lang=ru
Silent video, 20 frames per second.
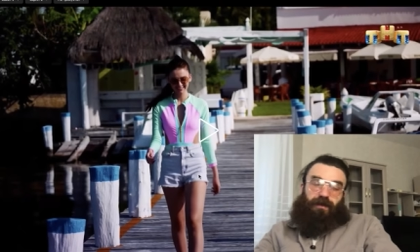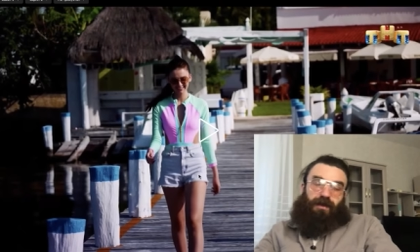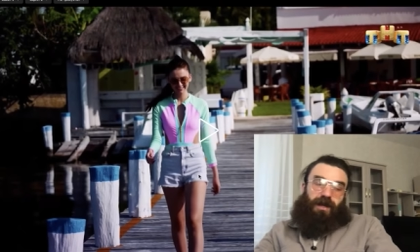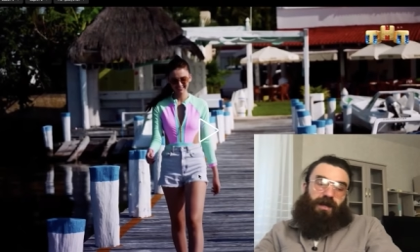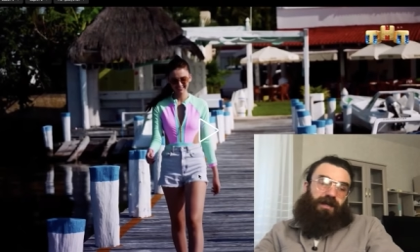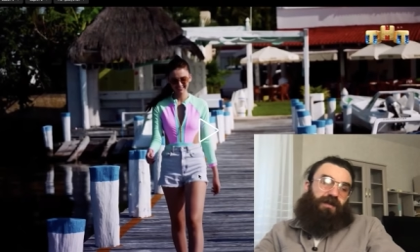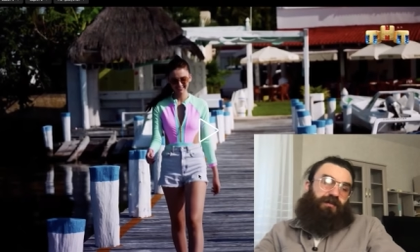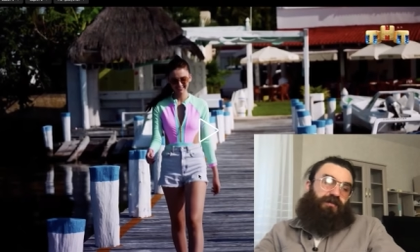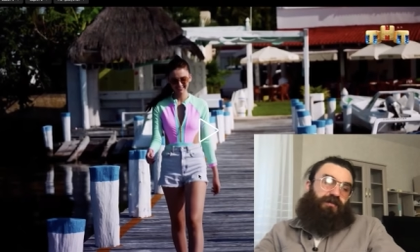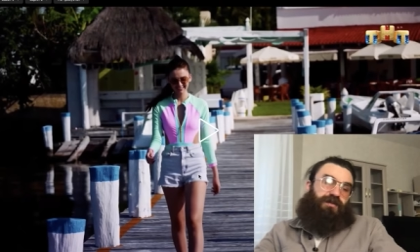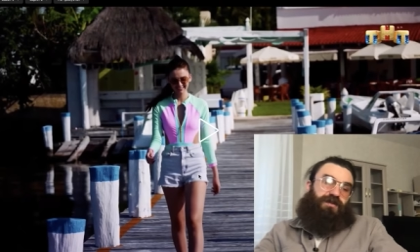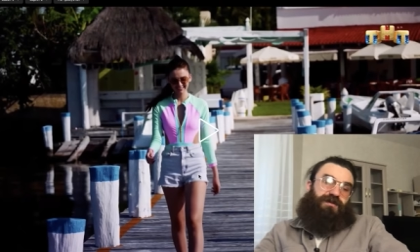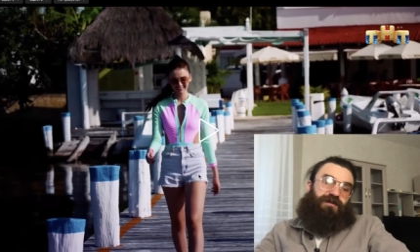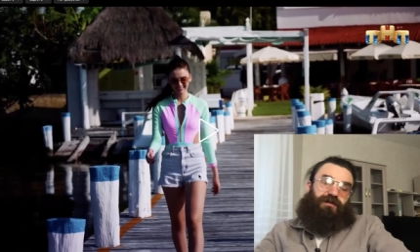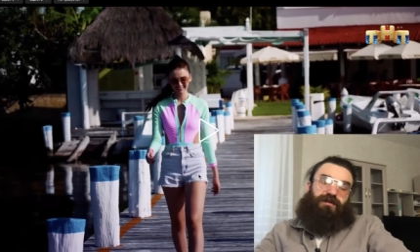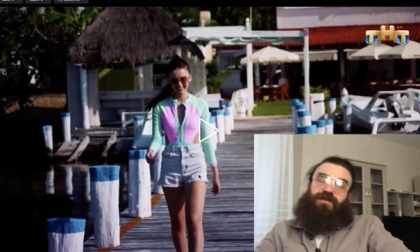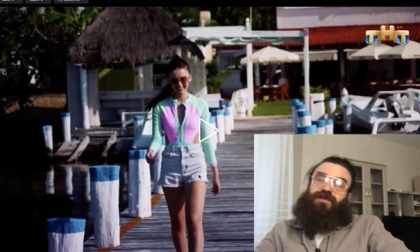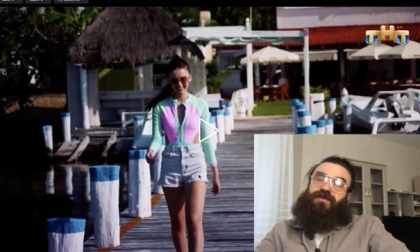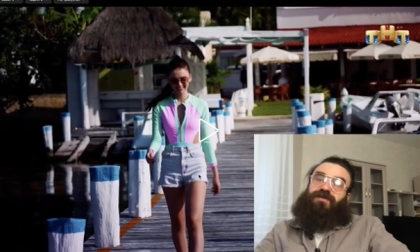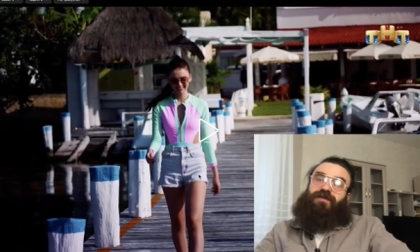Как ему
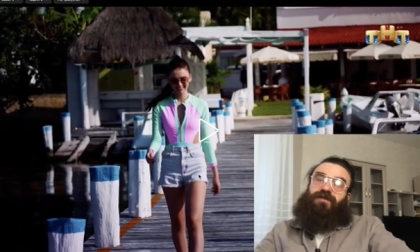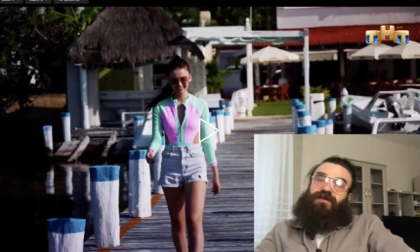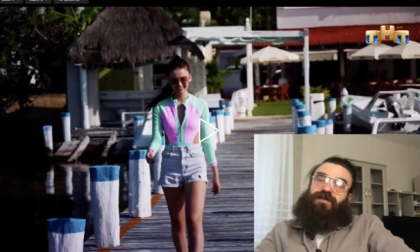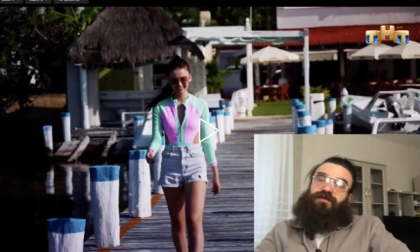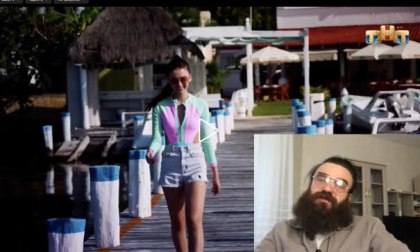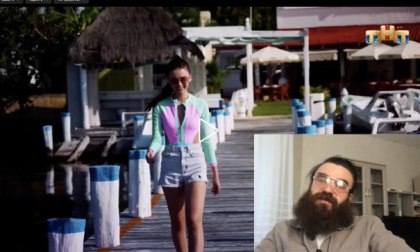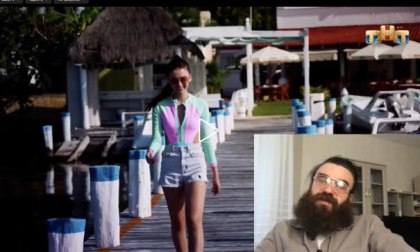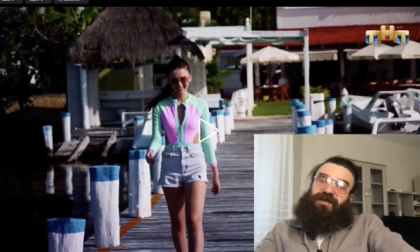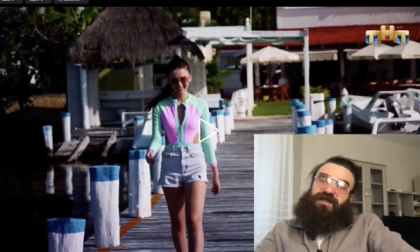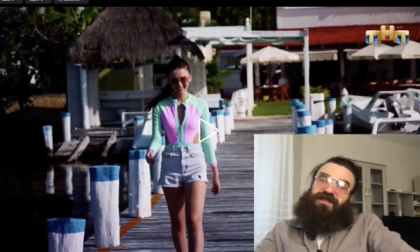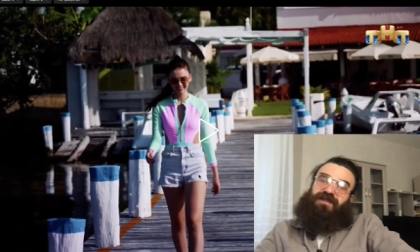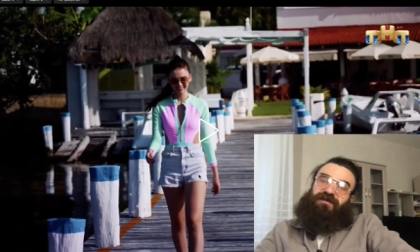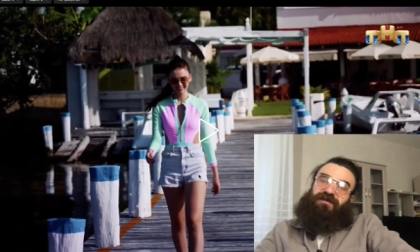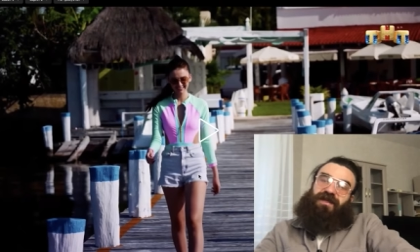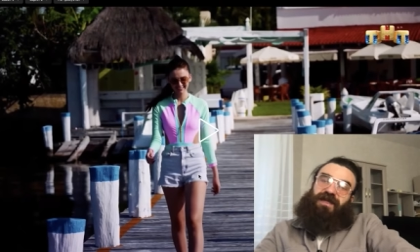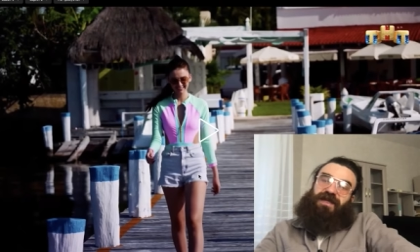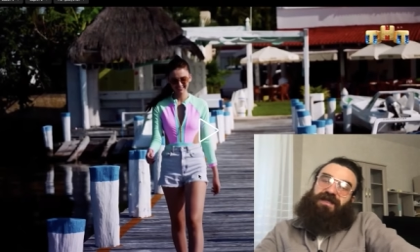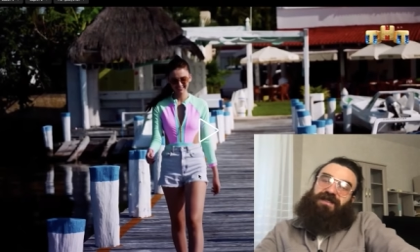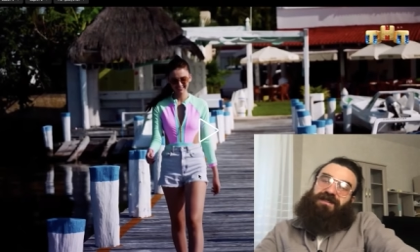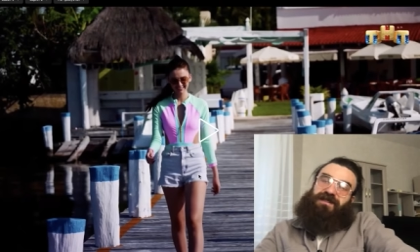тяжело живется, вы
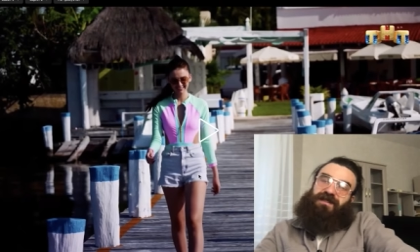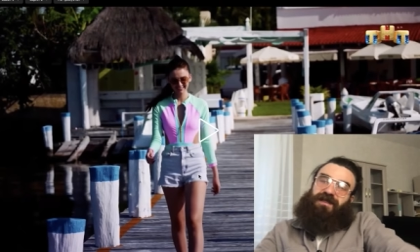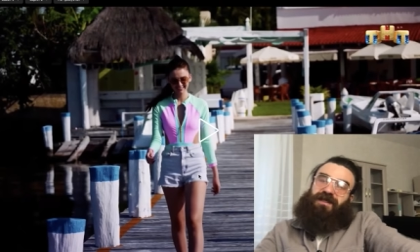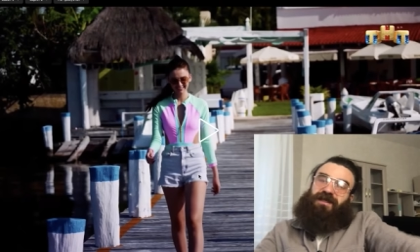представляете,